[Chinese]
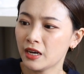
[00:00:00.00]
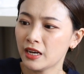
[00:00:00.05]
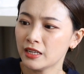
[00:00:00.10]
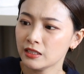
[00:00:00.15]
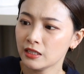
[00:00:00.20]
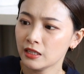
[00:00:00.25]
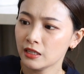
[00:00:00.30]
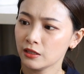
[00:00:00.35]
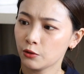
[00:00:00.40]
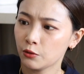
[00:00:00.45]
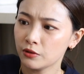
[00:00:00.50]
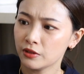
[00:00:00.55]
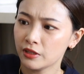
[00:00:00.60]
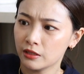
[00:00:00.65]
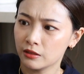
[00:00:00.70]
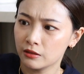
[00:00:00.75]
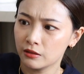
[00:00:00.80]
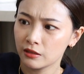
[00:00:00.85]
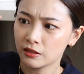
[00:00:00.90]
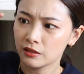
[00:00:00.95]
它现在有
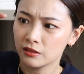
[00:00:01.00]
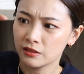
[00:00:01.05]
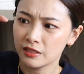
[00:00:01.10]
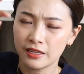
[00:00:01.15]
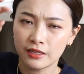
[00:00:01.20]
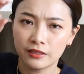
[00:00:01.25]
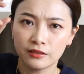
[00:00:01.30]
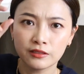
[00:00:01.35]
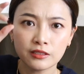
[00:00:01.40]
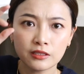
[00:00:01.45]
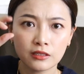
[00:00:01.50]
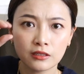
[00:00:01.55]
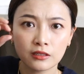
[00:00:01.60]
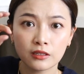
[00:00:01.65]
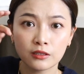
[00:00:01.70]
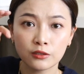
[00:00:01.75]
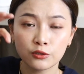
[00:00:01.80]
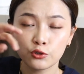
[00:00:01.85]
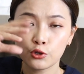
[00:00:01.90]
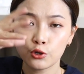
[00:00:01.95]
点那个颜色
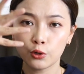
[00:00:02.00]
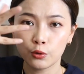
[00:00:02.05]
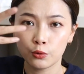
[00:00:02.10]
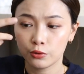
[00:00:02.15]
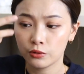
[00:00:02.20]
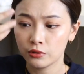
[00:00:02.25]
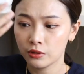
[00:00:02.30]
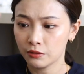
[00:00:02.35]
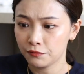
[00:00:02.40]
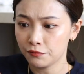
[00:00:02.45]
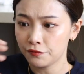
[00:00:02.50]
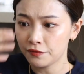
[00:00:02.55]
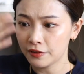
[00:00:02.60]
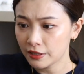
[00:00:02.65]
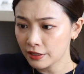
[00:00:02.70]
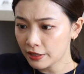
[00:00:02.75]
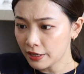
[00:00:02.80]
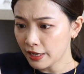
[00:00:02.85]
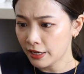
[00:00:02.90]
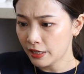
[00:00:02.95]
跟油有点
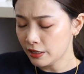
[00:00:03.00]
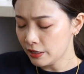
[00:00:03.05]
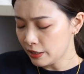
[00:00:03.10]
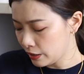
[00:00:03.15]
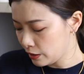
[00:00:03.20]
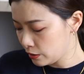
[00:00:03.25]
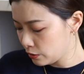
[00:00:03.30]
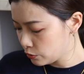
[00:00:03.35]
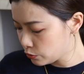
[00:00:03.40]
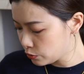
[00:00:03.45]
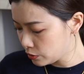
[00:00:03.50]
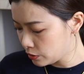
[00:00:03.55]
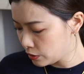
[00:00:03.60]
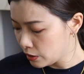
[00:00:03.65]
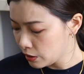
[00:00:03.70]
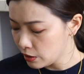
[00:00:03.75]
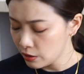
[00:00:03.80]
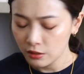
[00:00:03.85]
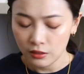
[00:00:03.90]
分开来了，所以。